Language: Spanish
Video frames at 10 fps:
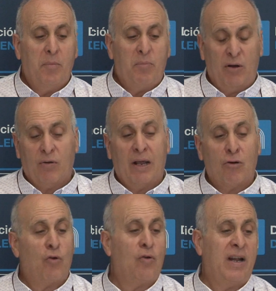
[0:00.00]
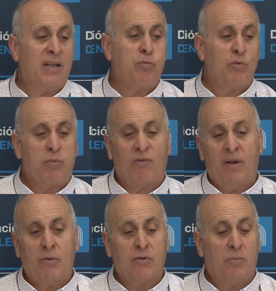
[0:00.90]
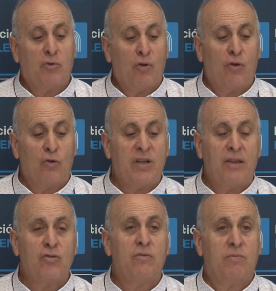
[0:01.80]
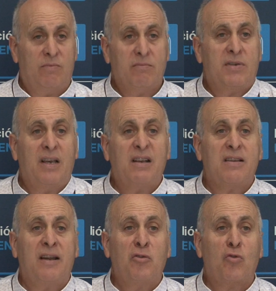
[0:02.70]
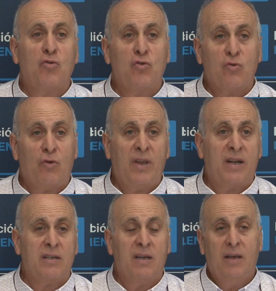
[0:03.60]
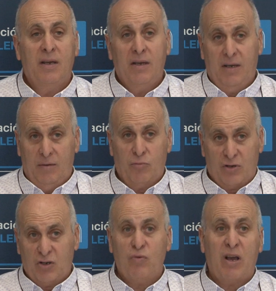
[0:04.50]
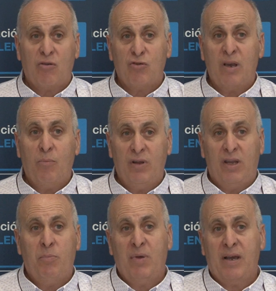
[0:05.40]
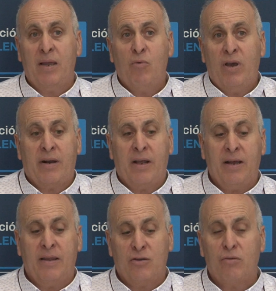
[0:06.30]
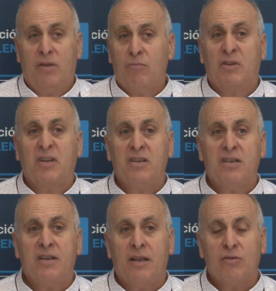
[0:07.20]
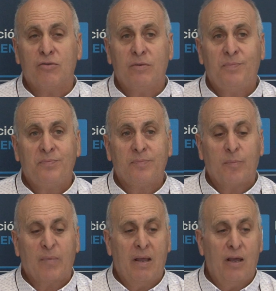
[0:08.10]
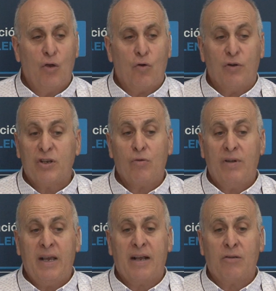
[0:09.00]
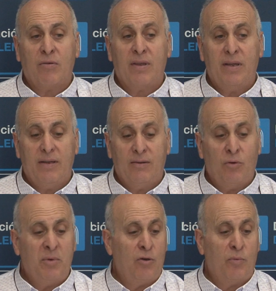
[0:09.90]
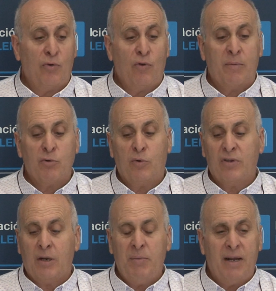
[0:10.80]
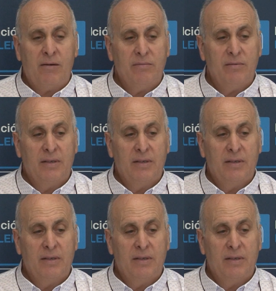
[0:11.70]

pero que a los locales, pues por favor, como todos los años, sigan saliendo con sus collares, porque es una cosa muy típica y muy arraigada, son 56 años. Con esto el día 14, domingo, pues lo damos por terminado.